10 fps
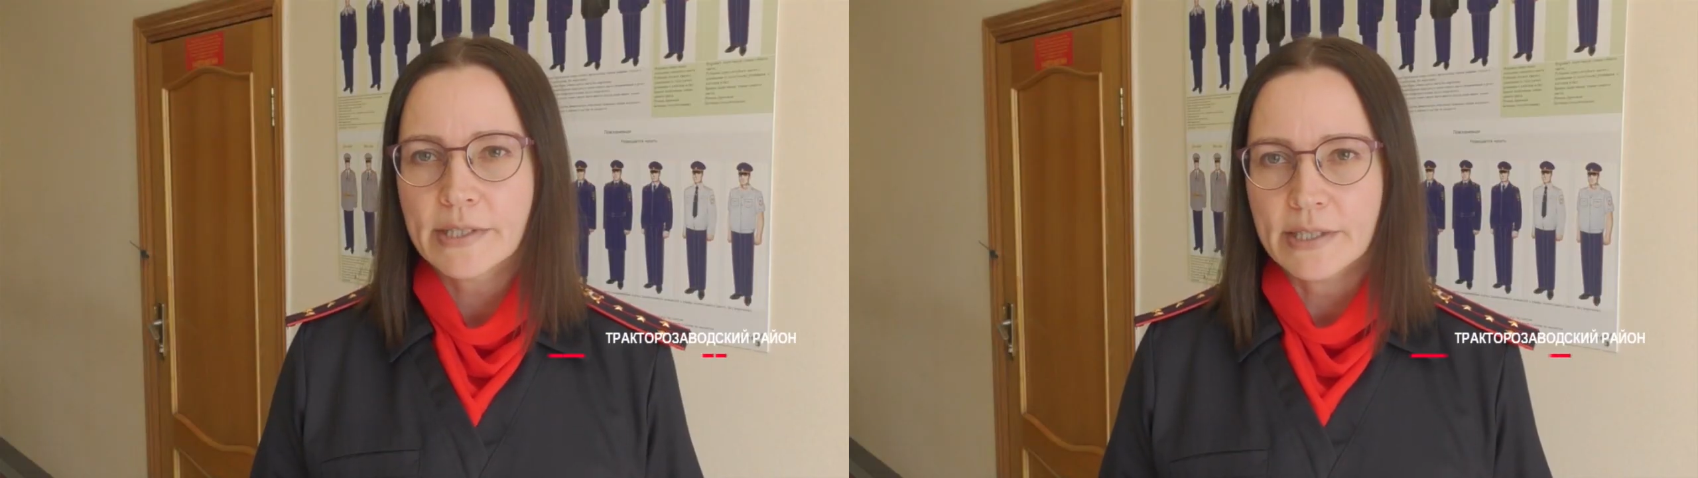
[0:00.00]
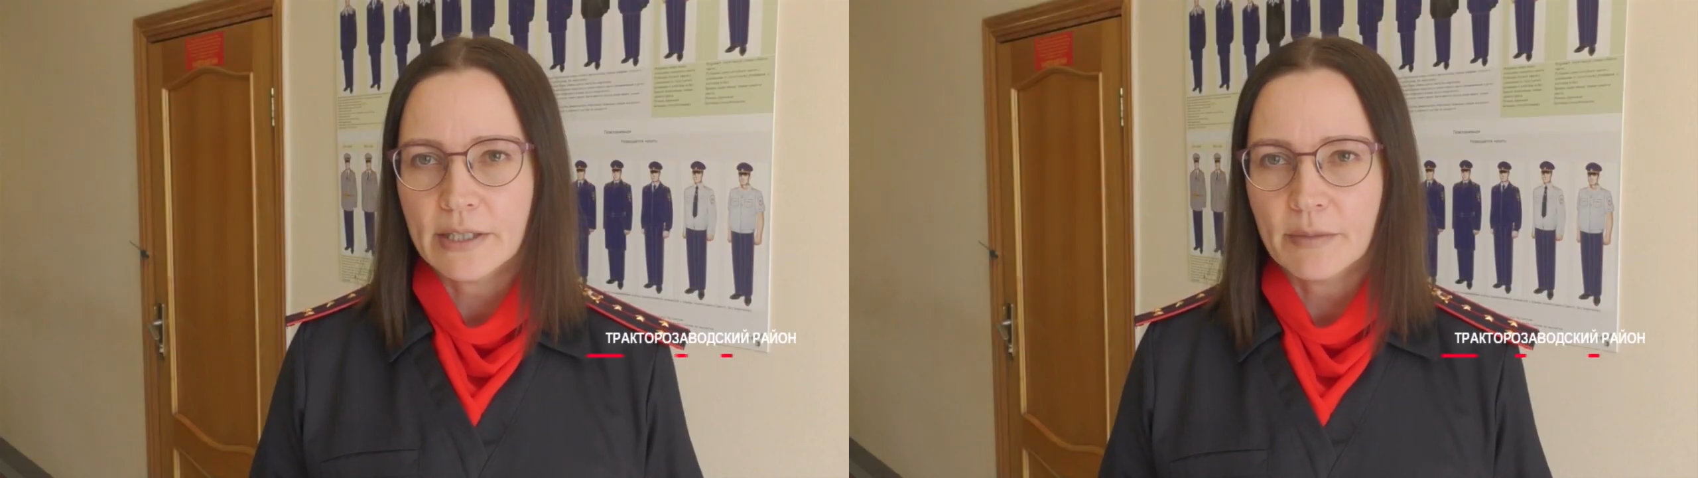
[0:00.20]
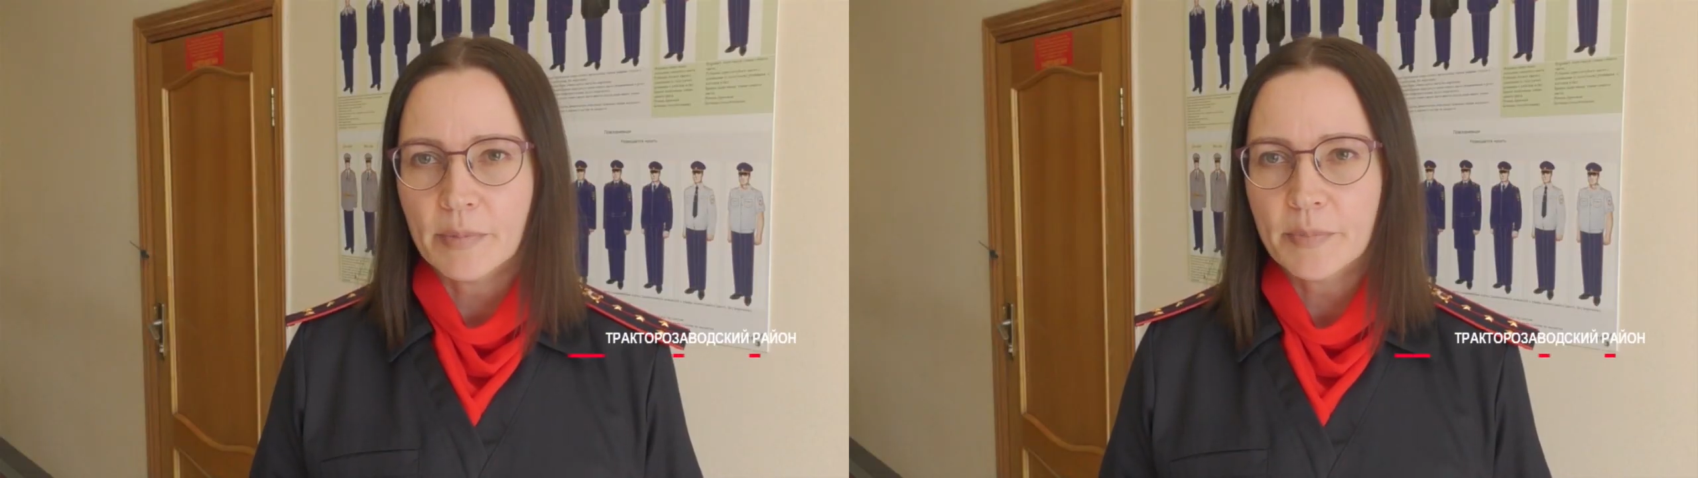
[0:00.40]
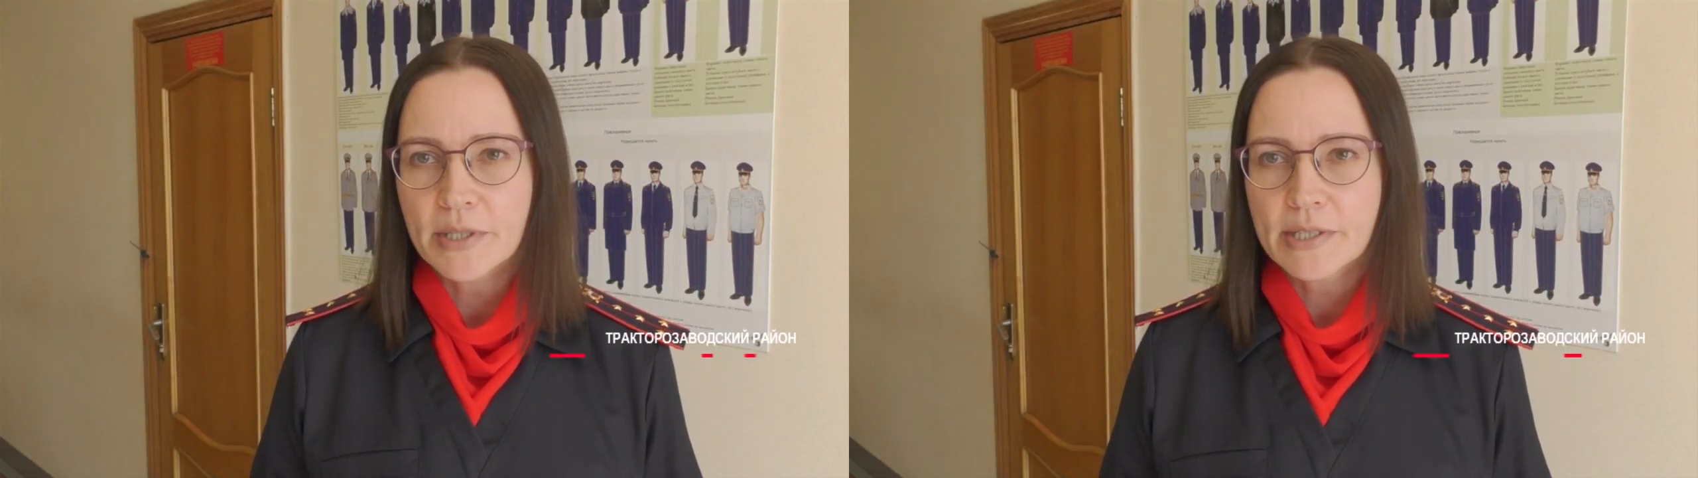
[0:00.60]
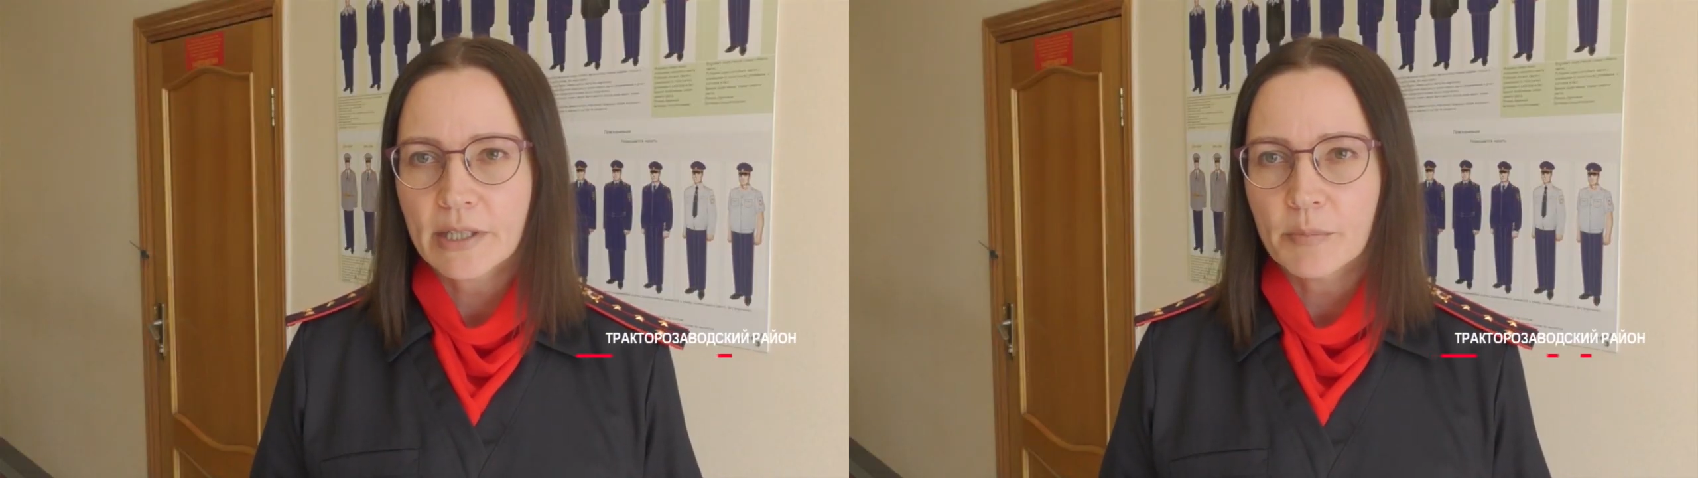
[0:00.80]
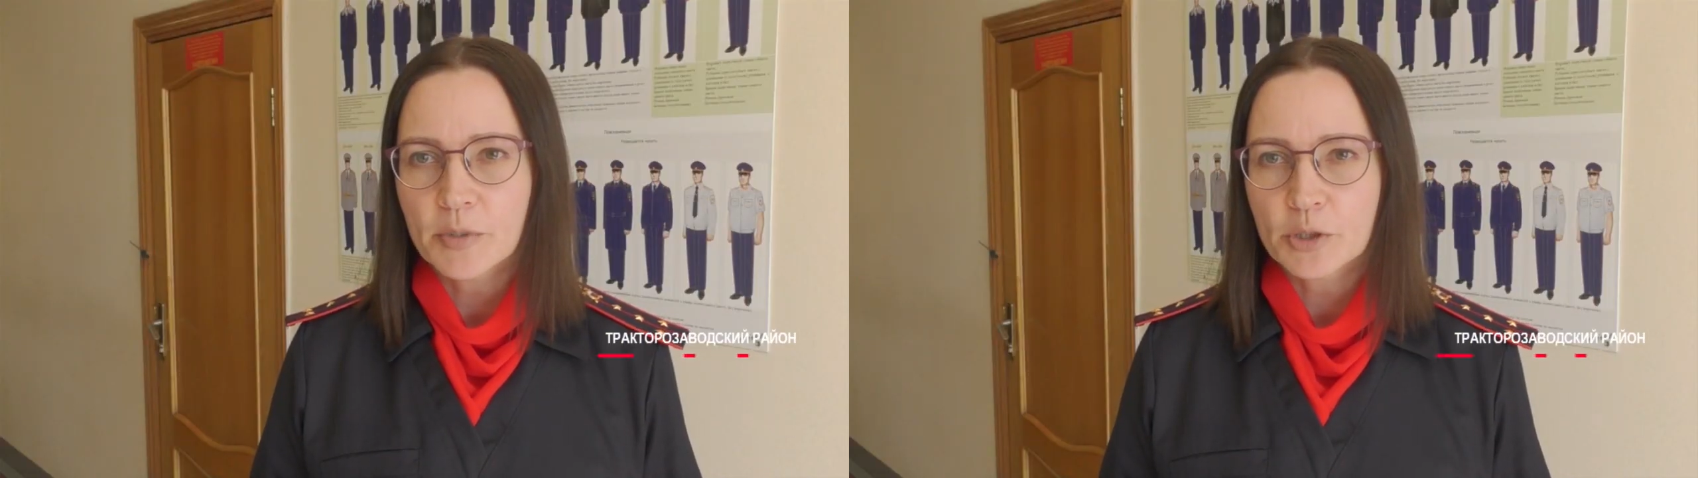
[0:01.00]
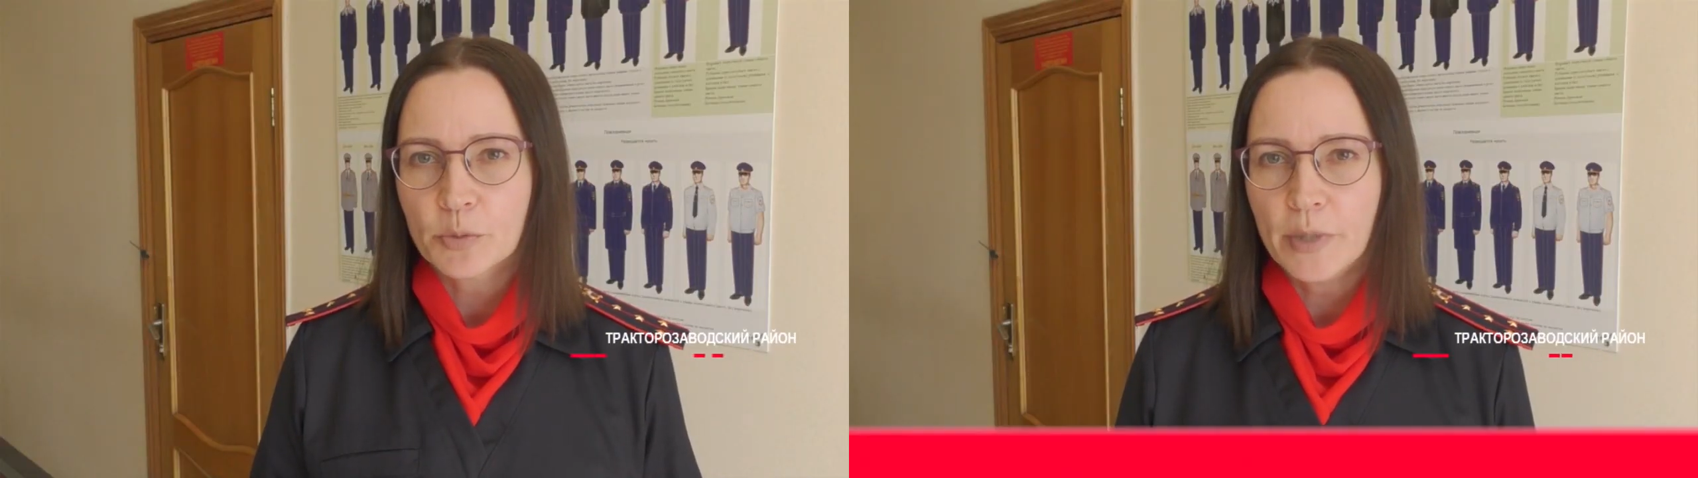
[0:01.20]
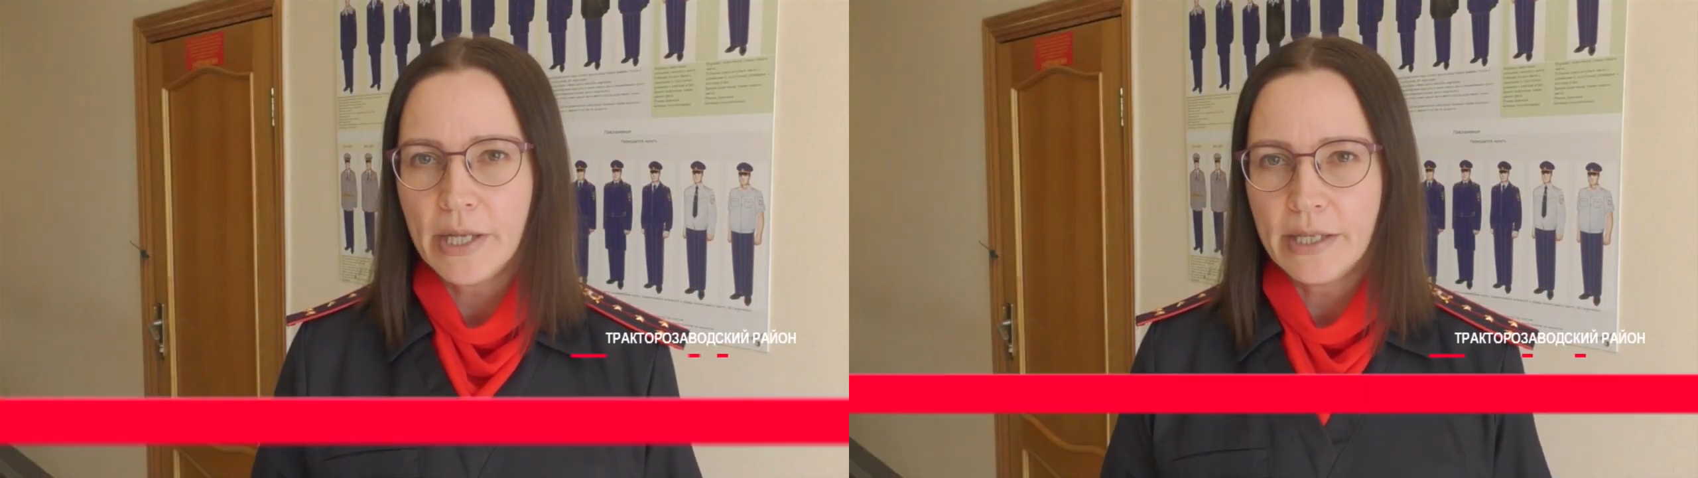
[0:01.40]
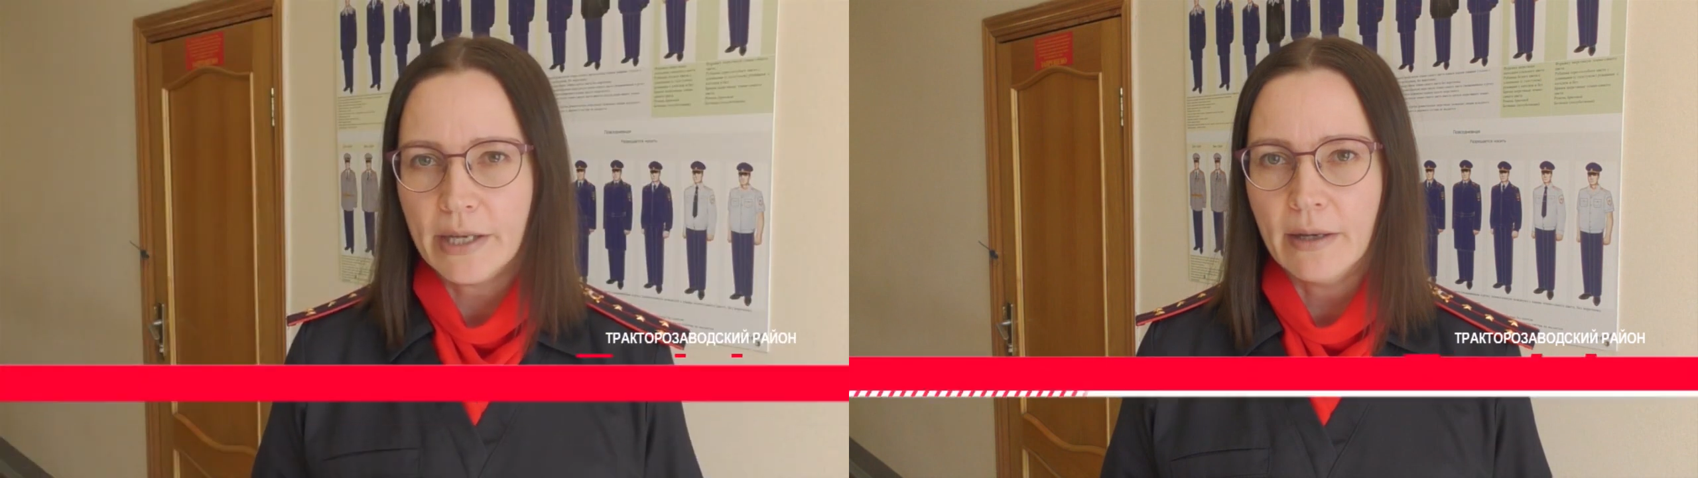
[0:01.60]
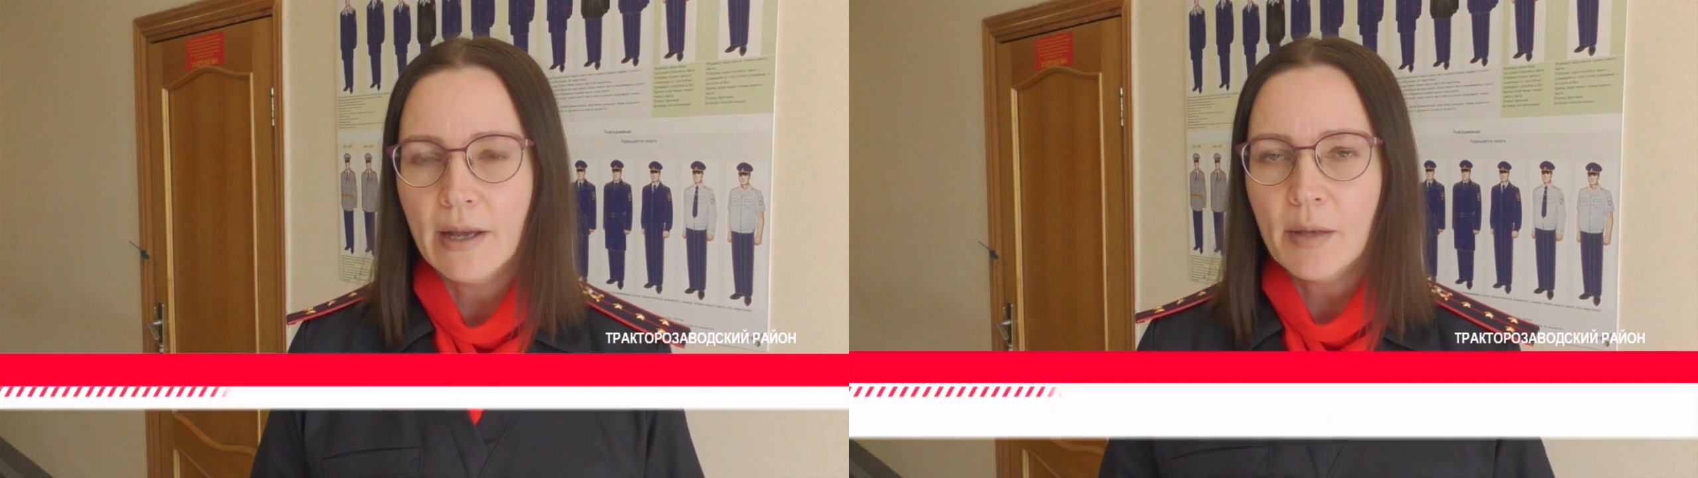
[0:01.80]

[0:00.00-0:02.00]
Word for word: дело по признакам преступления,